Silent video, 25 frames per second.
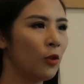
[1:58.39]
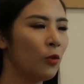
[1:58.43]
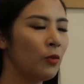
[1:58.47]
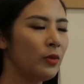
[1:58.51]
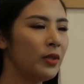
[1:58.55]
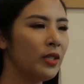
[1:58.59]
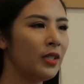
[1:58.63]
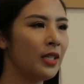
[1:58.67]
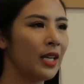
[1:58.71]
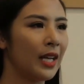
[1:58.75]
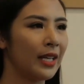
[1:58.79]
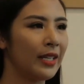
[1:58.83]

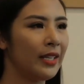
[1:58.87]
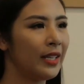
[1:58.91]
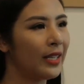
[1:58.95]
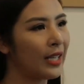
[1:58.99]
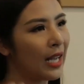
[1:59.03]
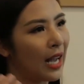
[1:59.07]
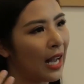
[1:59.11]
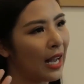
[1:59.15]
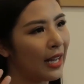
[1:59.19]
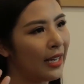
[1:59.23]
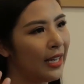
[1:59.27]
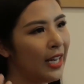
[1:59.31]
cũng như là
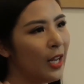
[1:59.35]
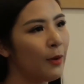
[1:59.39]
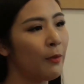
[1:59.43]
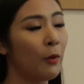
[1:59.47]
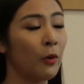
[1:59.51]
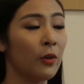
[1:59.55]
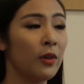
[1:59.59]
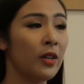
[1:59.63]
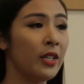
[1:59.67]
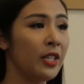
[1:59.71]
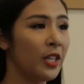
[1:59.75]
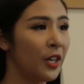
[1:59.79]
những cái điều
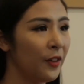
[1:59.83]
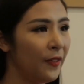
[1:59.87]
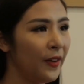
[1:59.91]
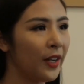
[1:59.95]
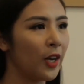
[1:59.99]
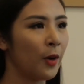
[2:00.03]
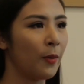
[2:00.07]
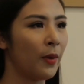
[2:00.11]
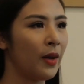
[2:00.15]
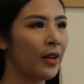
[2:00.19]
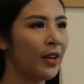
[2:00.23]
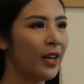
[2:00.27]
mọi người nhớ
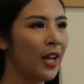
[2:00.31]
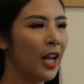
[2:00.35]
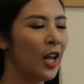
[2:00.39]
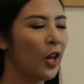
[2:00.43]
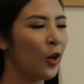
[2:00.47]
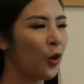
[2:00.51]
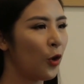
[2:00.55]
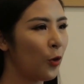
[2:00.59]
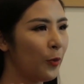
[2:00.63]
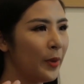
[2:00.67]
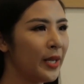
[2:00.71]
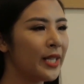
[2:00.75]
về Ngọc Hân
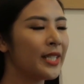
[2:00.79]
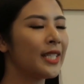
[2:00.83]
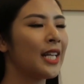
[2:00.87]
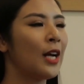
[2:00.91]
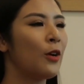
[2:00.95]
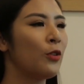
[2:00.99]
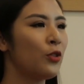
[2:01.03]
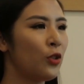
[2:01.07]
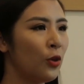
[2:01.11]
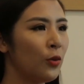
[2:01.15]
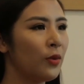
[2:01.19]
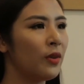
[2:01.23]
nó bị
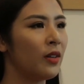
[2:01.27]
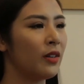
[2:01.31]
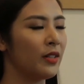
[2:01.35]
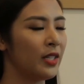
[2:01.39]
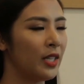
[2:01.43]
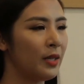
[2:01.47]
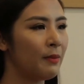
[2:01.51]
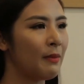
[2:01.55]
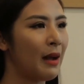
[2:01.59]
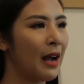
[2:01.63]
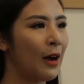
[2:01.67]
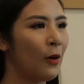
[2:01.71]
xáo trộn
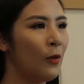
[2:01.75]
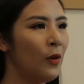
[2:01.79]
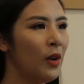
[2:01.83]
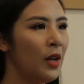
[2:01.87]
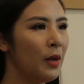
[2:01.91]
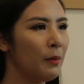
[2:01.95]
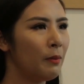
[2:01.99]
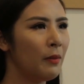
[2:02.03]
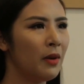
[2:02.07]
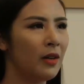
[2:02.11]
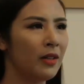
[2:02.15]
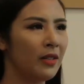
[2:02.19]
ở trên báo
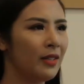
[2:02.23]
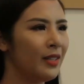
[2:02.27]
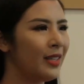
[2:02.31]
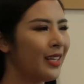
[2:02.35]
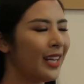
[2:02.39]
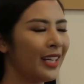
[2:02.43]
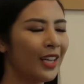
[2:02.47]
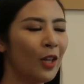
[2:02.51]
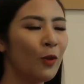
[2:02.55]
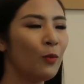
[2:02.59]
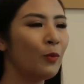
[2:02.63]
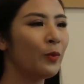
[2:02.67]
bởi
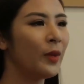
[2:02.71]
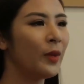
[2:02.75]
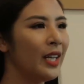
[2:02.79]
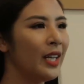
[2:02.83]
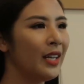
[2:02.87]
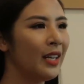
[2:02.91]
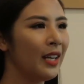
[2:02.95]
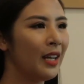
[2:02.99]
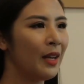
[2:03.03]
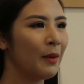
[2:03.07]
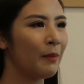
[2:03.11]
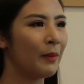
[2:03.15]
những cái
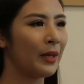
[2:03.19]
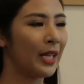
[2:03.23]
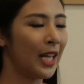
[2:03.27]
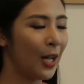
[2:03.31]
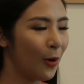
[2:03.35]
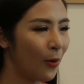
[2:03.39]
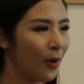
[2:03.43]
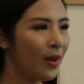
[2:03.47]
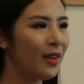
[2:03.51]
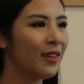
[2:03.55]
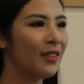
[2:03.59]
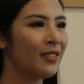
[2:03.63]
tin mà
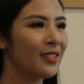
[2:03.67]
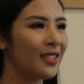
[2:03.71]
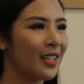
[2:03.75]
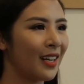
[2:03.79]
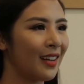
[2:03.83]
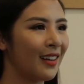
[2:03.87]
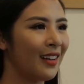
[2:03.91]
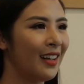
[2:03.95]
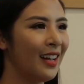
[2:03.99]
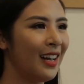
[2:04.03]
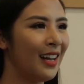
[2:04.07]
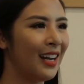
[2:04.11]
theo Hân
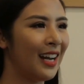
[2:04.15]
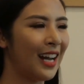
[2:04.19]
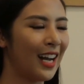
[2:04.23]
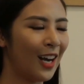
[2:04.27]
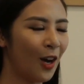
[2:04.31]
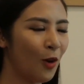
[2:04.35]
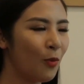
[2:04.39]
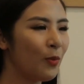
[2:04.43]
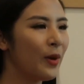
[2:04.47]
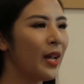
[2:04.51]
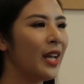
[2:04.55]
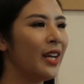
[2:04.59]
rằng
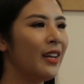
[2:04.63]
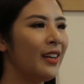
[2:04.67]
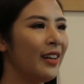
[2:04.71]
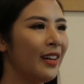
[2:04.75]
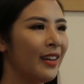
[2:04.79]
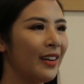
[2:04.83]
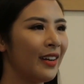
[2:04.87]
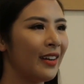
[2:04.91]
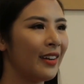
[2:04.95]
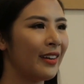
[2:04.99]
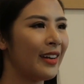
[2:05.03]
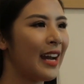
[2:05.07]
là không nên,
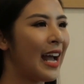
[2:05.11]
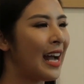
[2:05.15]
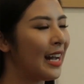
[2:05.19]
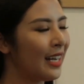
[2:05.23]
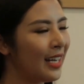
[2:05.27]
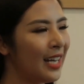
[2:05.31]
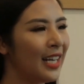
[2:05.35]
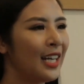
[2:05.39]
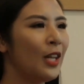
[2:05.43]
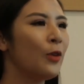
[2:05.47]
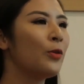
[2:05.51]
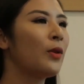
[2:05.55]

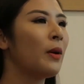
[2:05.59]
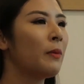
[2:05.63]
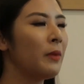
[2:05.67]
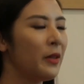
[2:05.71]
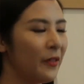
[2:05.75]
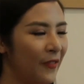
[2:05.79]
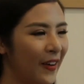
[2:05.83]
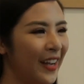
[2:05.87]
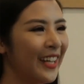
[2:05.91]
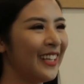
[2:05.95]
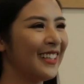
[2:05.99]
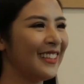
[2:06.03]
đáng để lưu
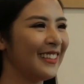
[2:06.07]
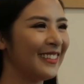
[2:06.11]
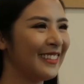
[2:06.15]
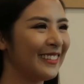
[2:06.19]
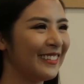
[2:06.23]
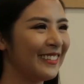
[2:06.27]
tâm như vậy.